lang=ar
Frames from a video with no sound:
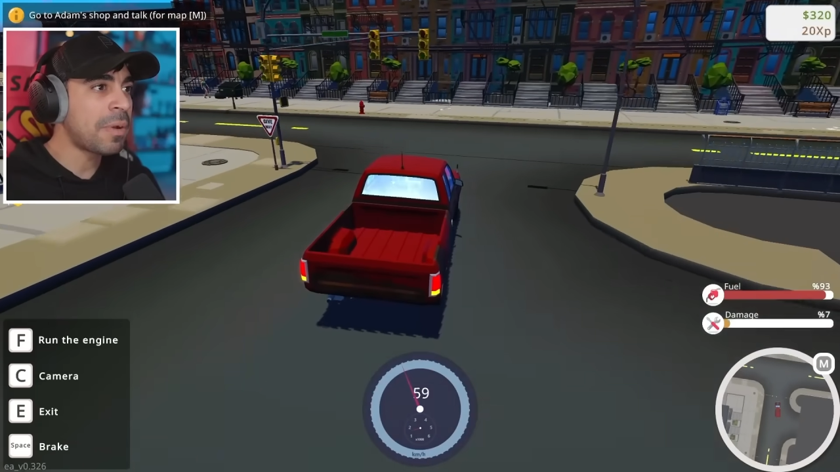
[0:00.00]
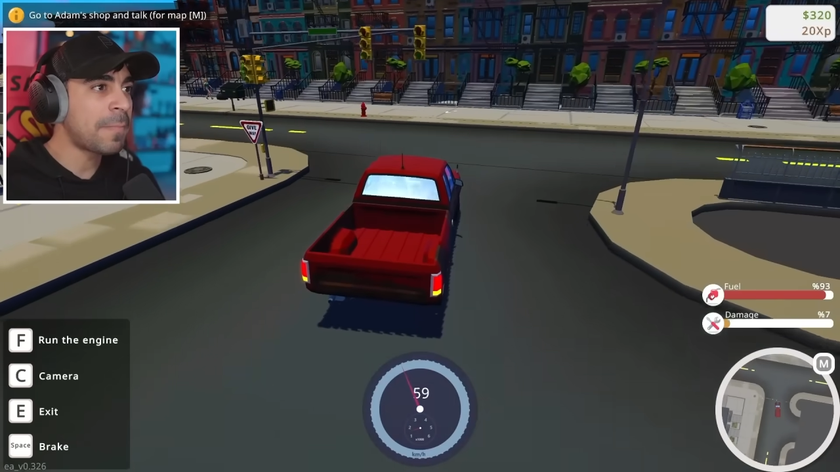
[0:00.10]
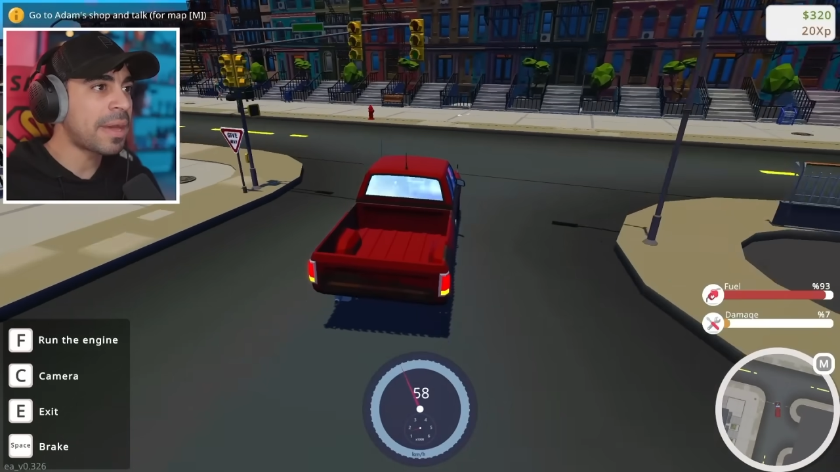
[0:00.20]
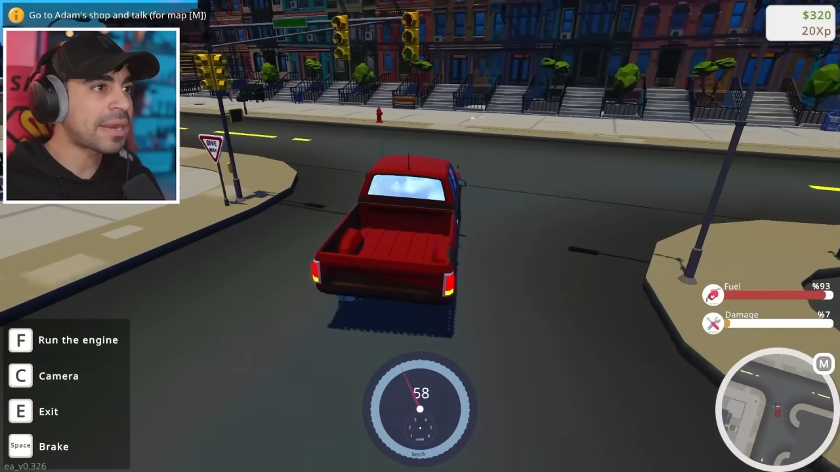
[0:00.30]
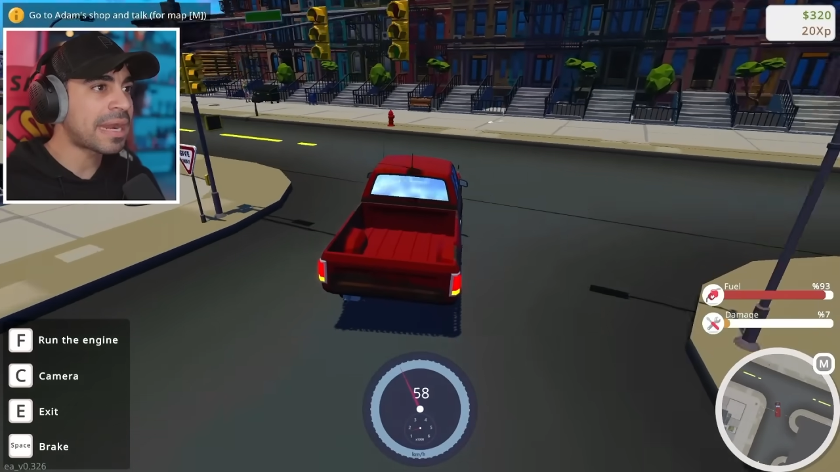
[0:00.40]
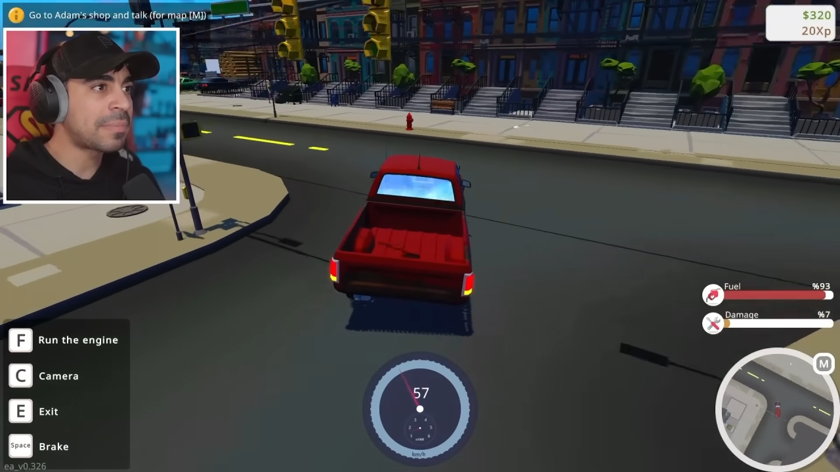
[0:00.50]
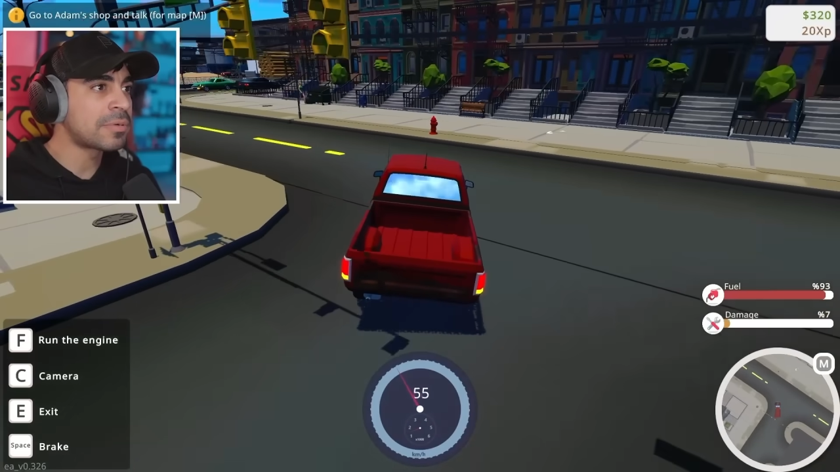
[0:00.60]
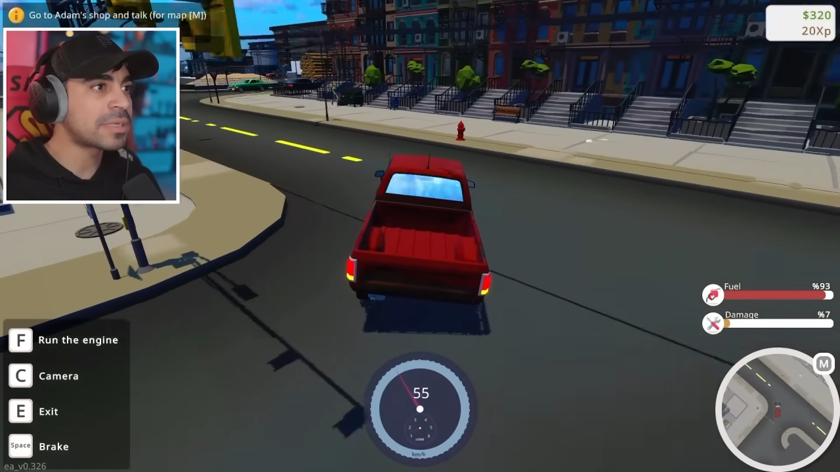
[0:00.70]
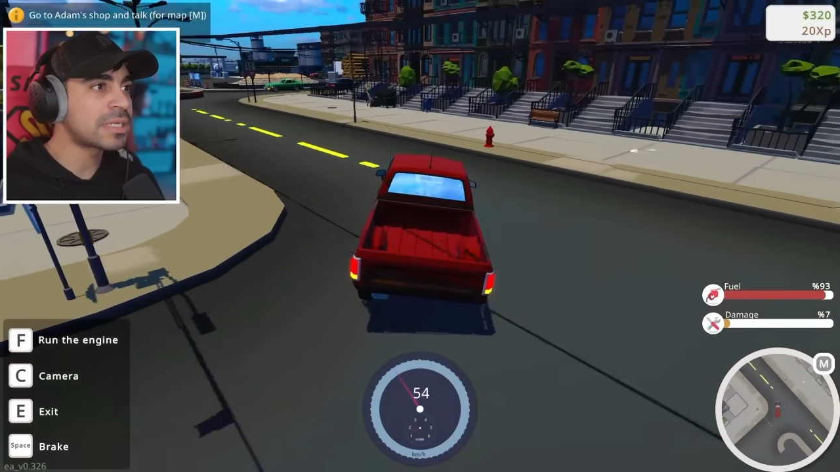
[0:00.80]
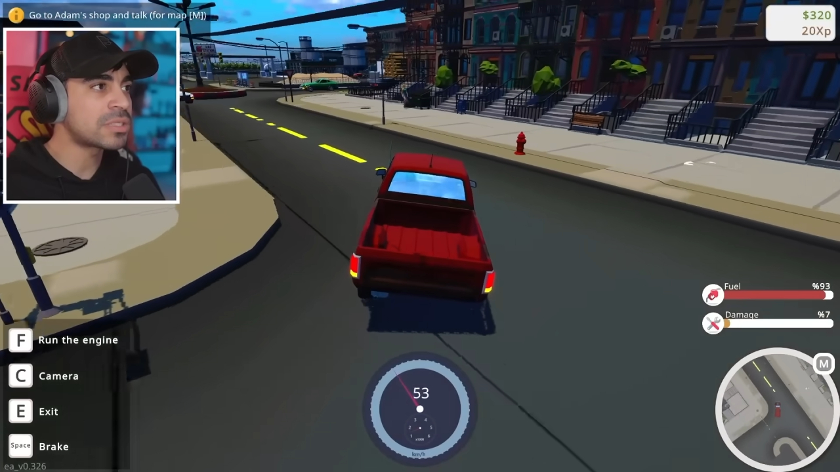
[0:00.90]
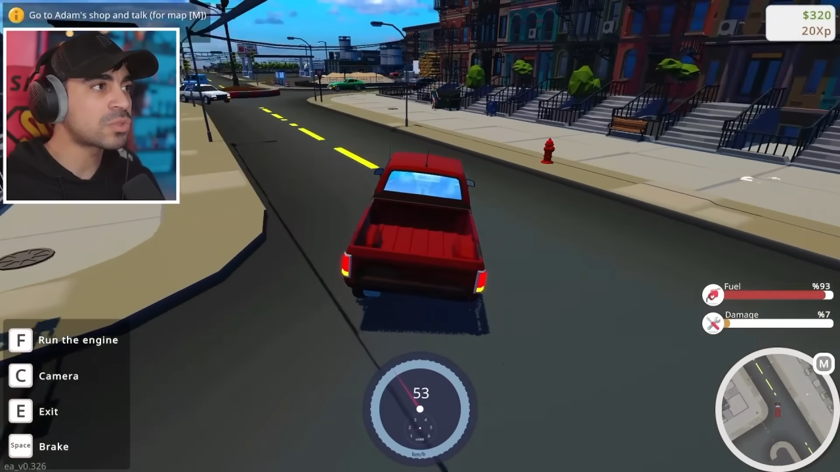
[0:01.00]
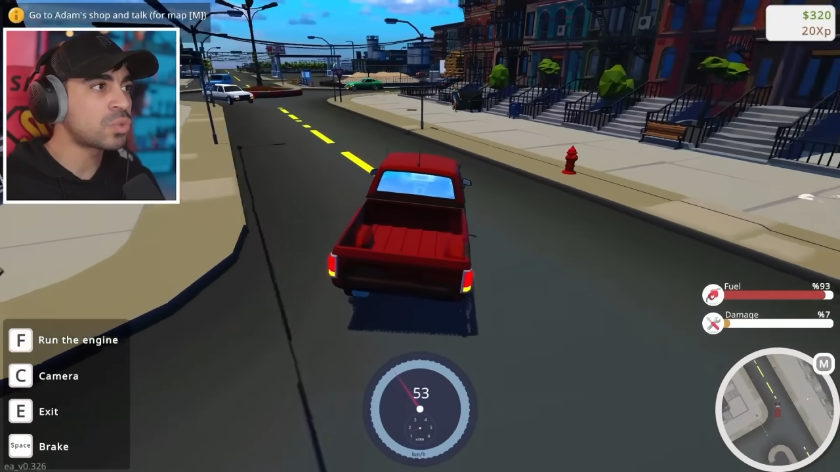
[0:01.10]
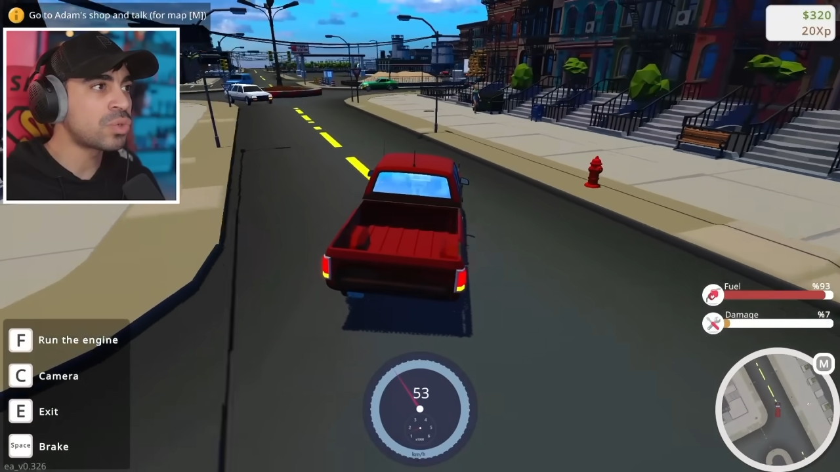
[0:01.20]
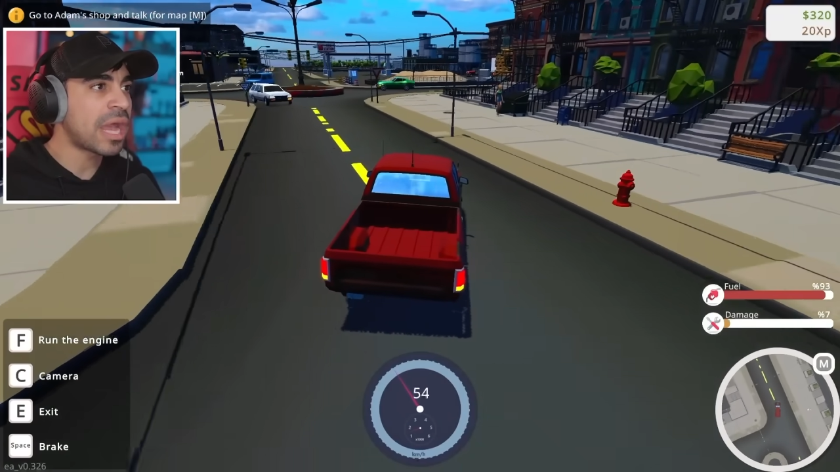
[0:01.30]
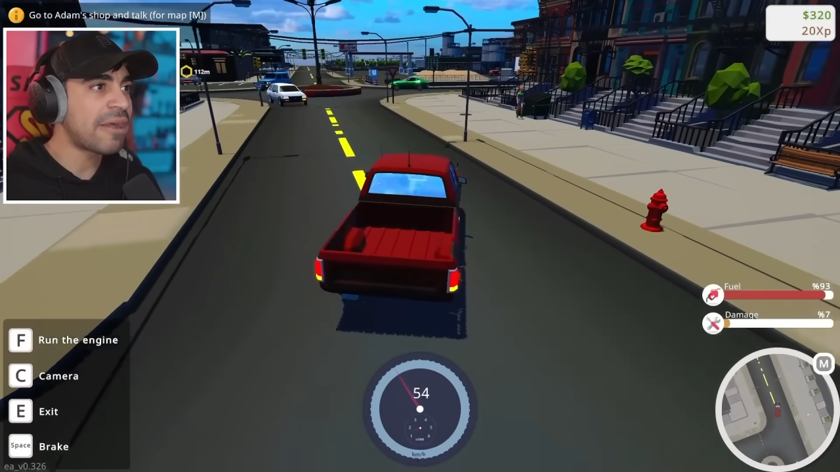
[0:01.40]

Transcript: من برا ممكن تكون